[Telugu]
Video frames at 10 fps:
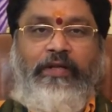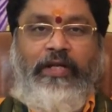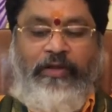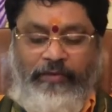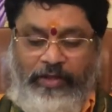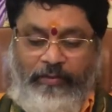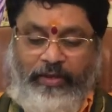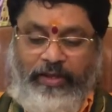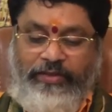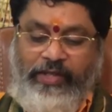అదేవిధంగా
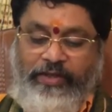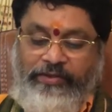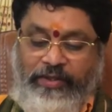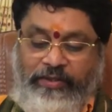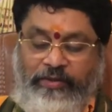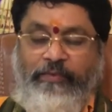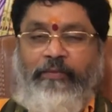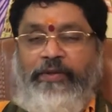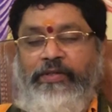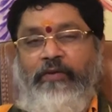మన కన్యా అనేసరికి
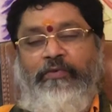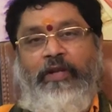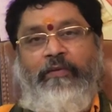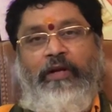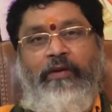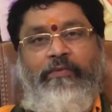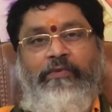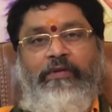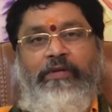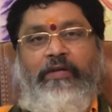సింహం అనేసరికి ఉదర భాగము
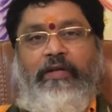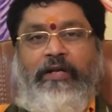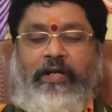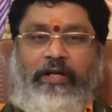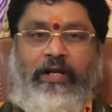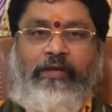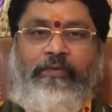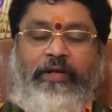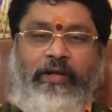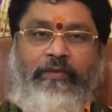కర్కాటకం
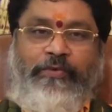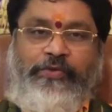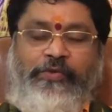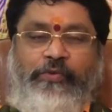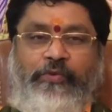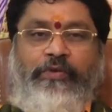అంటే ఆల్మోస్ట్